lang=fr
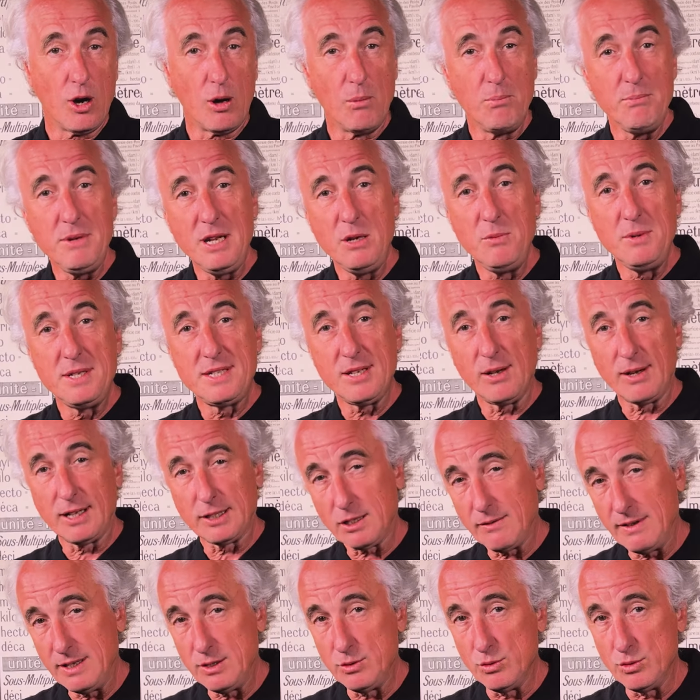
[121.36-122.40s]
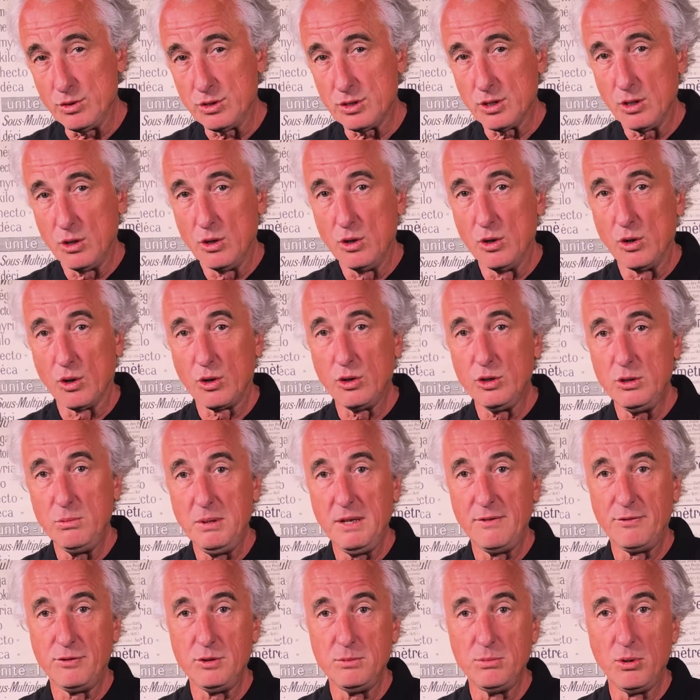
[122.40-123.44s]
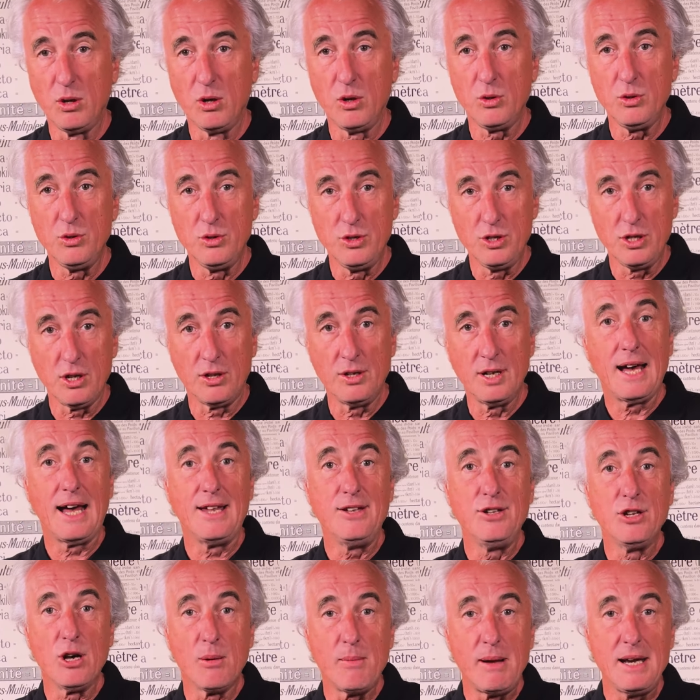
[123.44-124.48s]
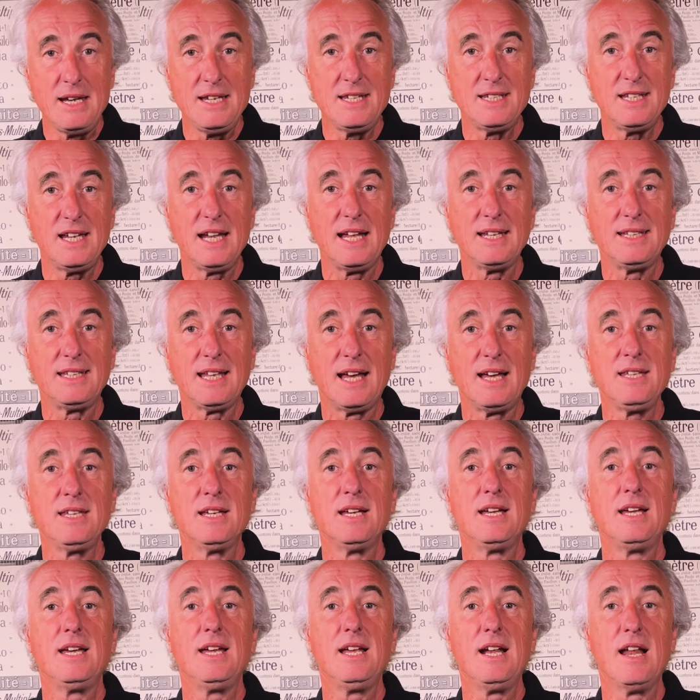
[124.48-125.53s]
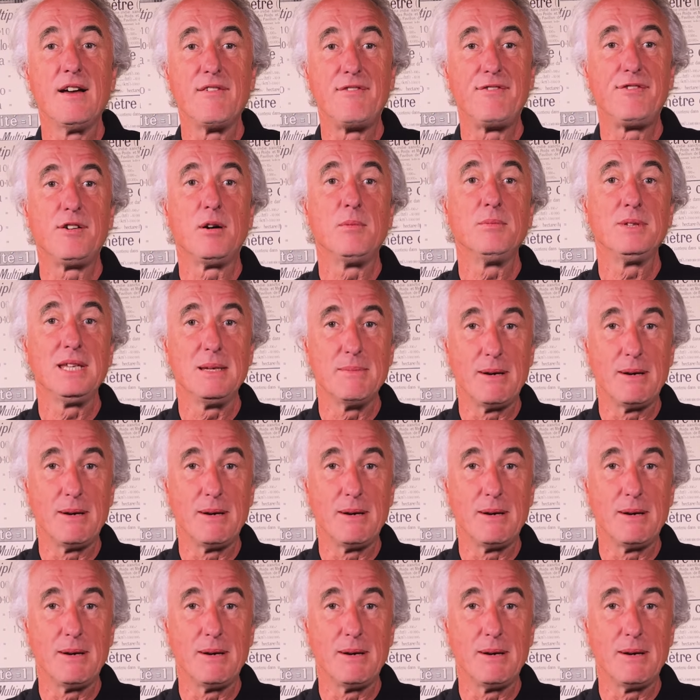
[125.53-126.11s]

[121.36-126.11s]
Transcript: En 1892, le Rugby Football Union a normalisé la taille et la forme des